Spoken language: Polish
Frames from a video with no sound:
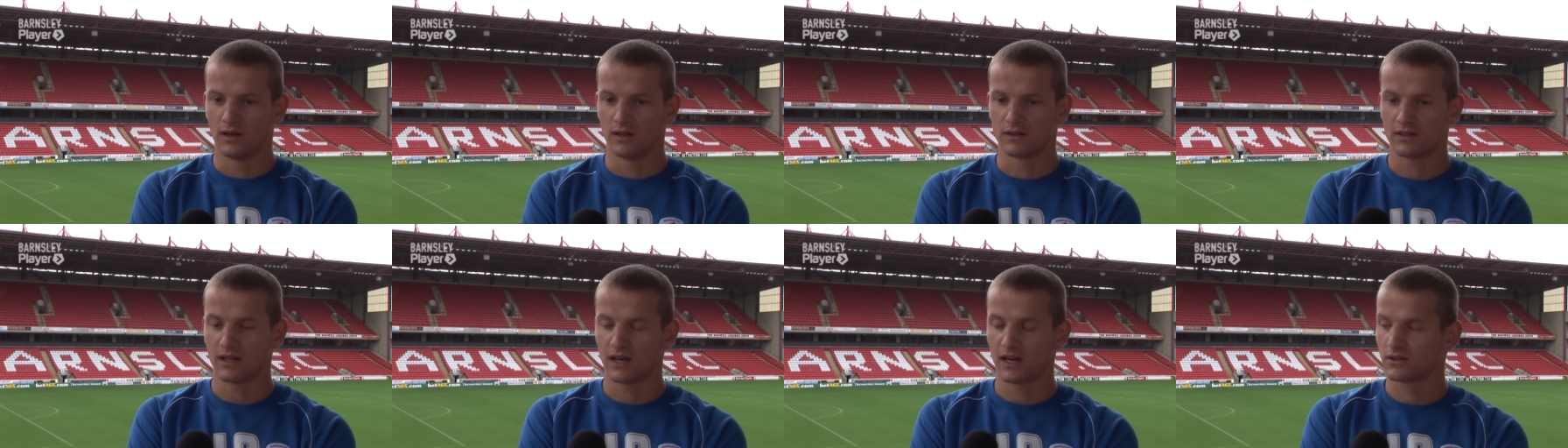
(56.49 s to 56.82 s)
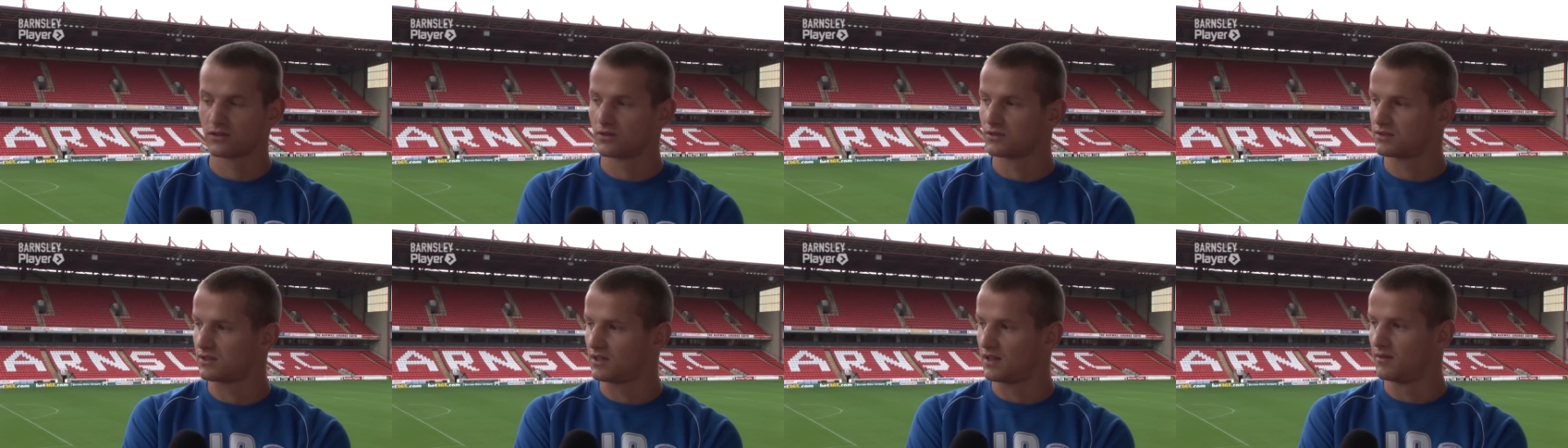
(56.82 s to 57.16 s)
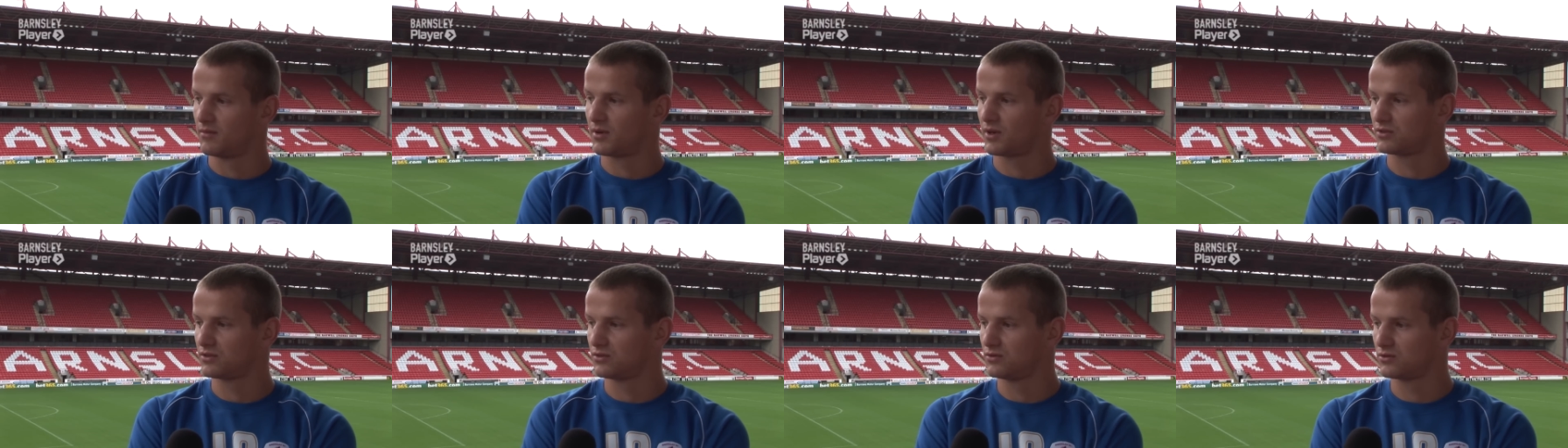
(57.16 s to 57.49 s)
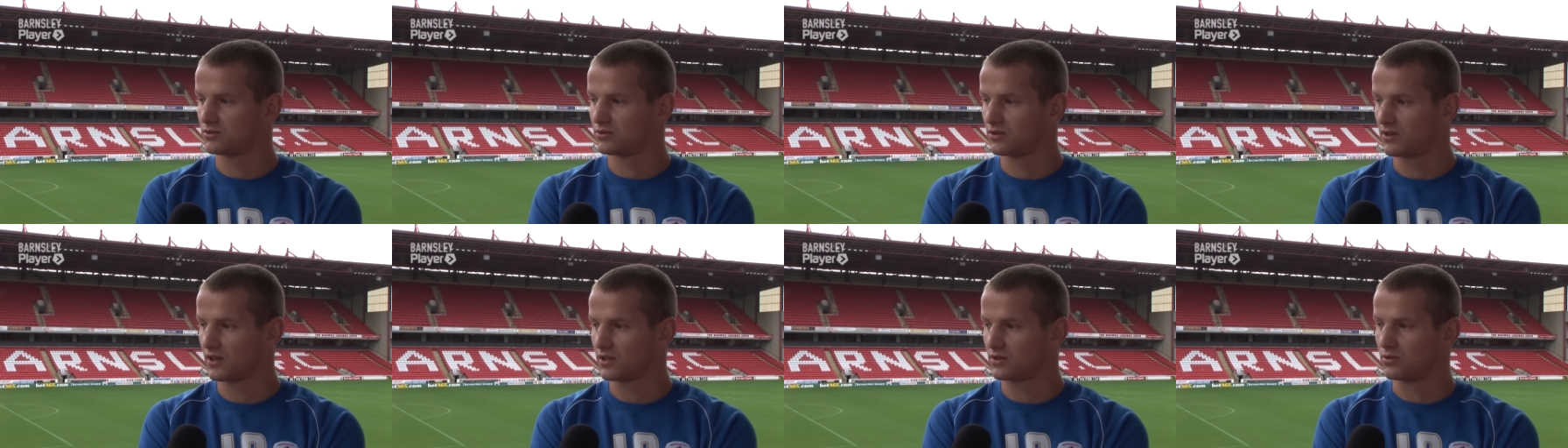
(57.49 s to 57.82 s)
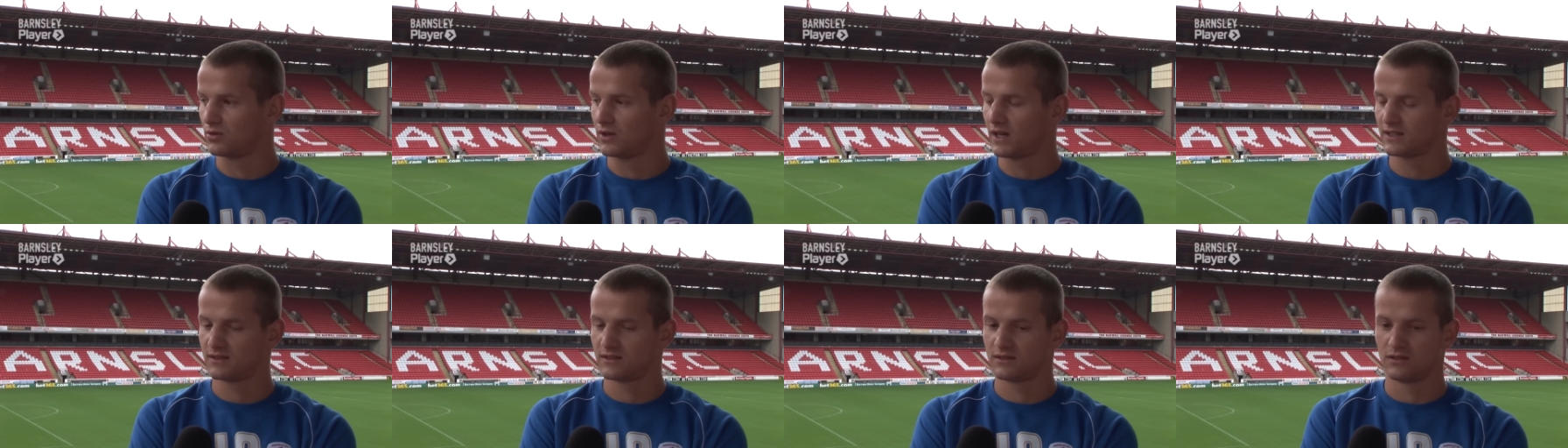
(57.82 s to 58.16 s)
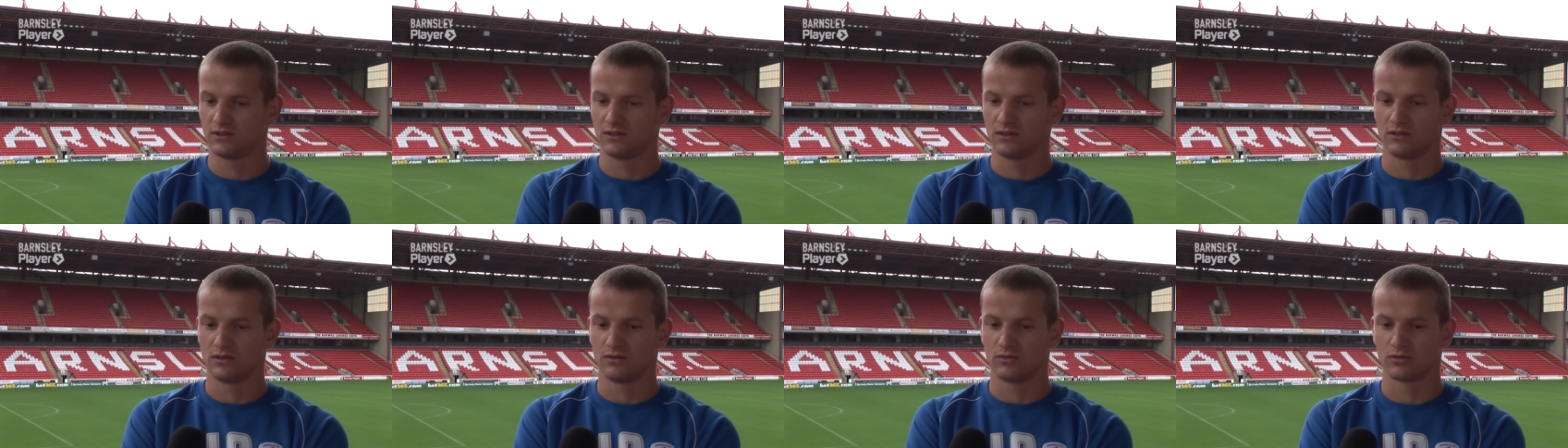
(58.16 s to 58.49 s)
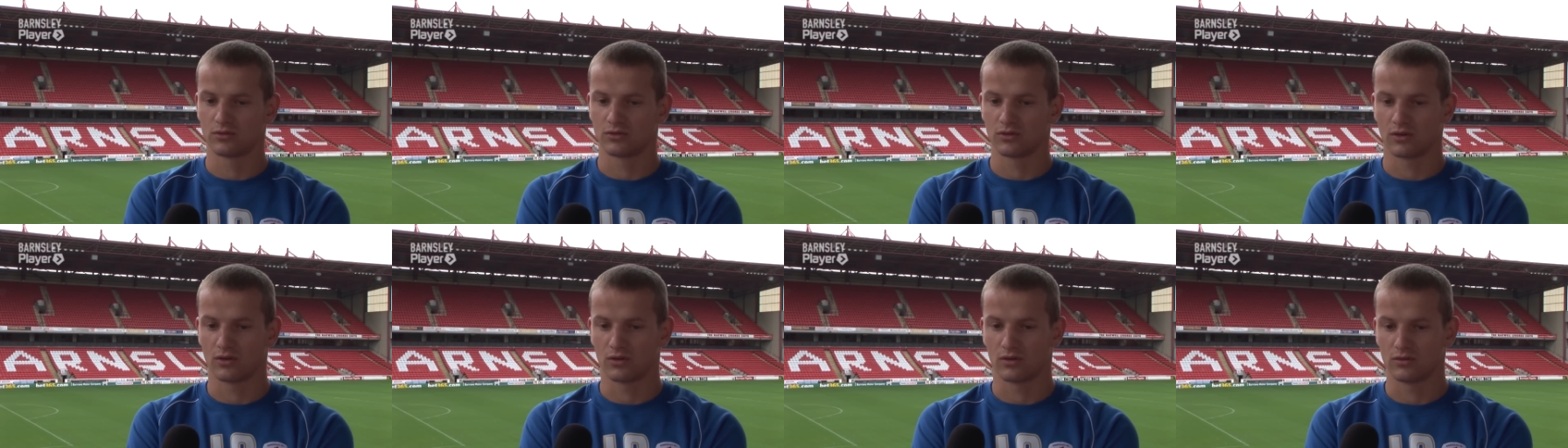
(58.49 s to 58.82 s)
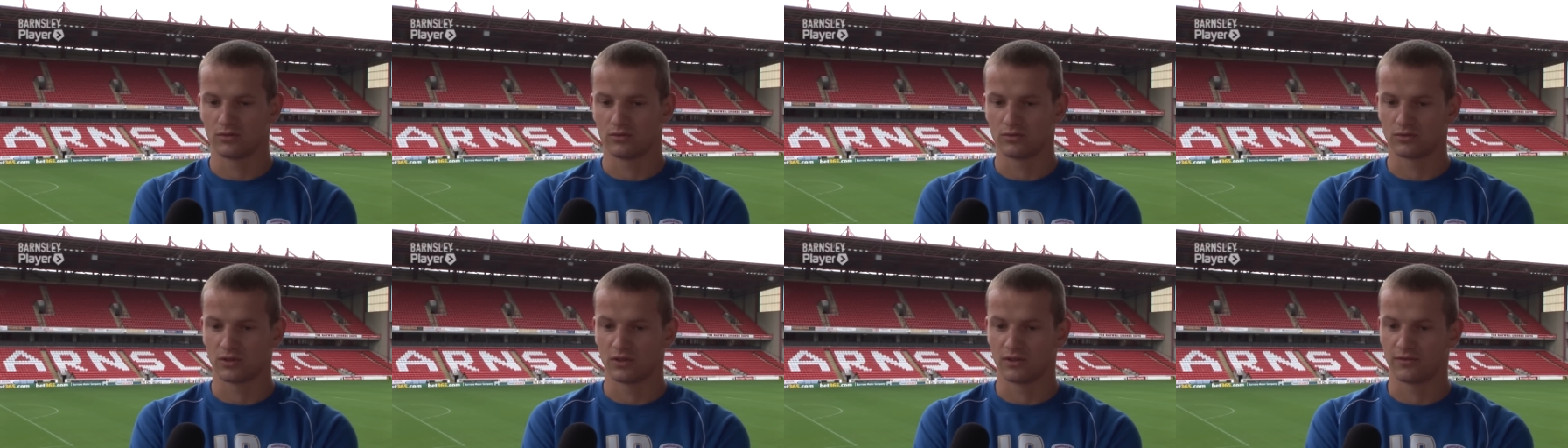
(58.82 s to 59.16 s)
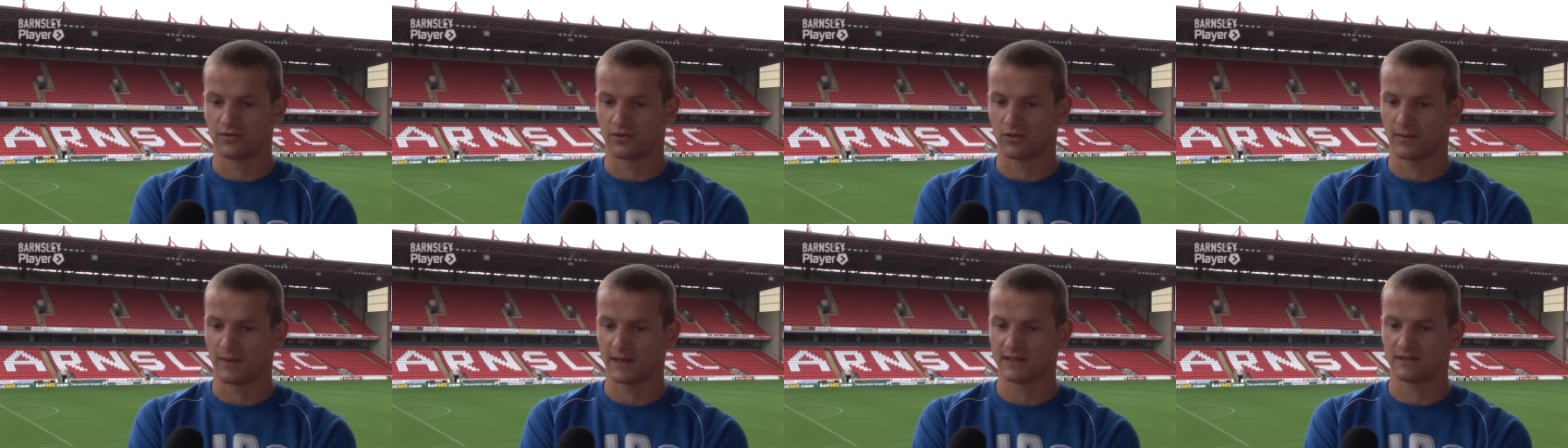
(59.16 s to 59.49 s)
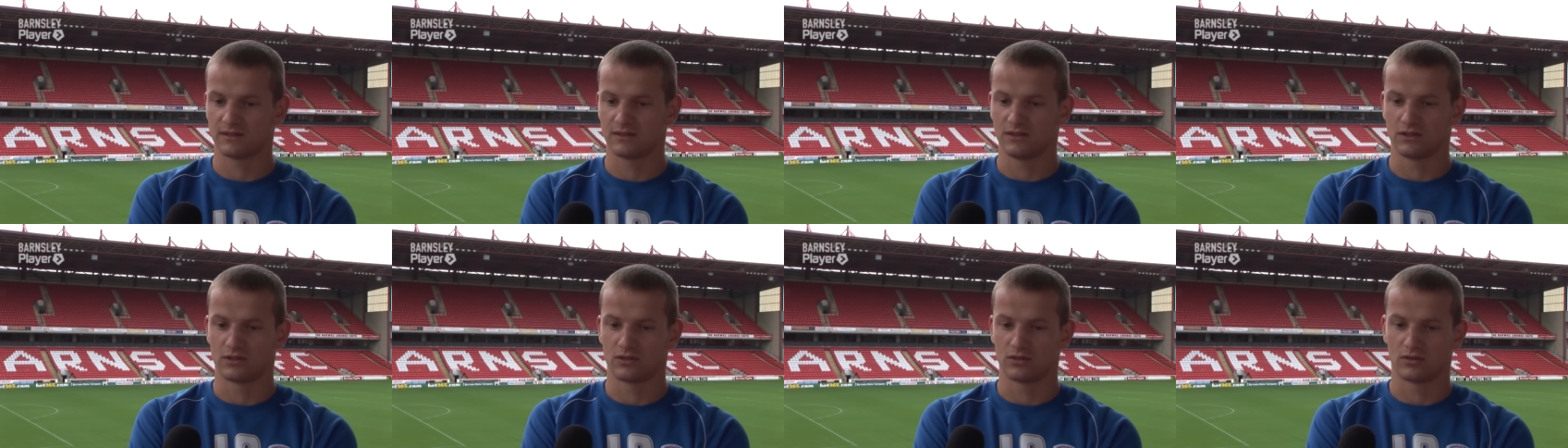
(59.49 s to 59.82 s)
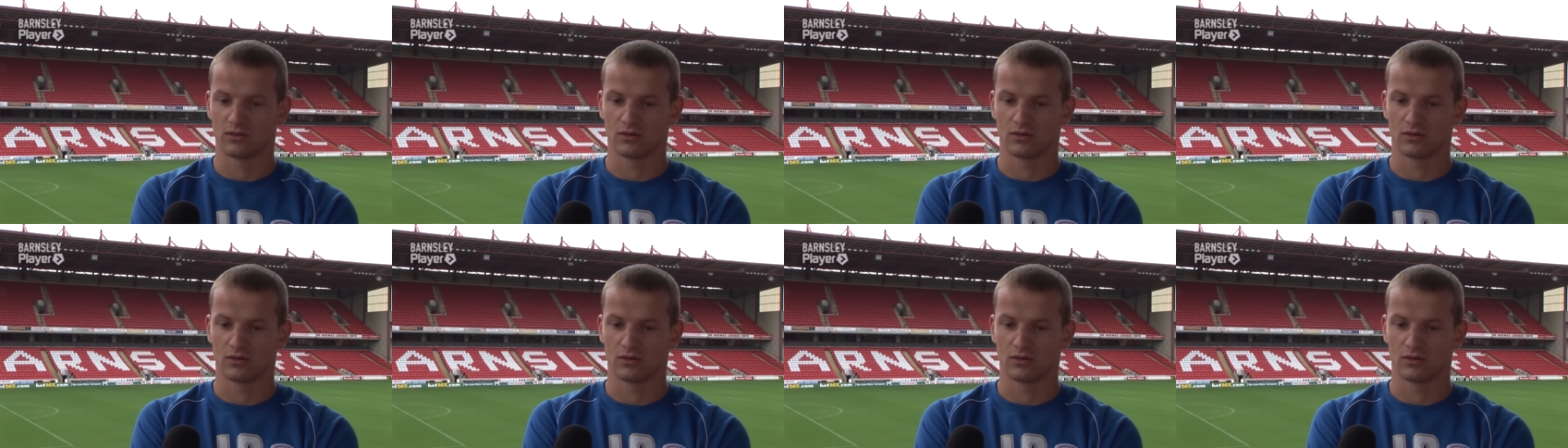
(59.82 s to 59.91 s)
tak, dostałem bardzo dużo gratulacji, dużo, dużo informacji, czy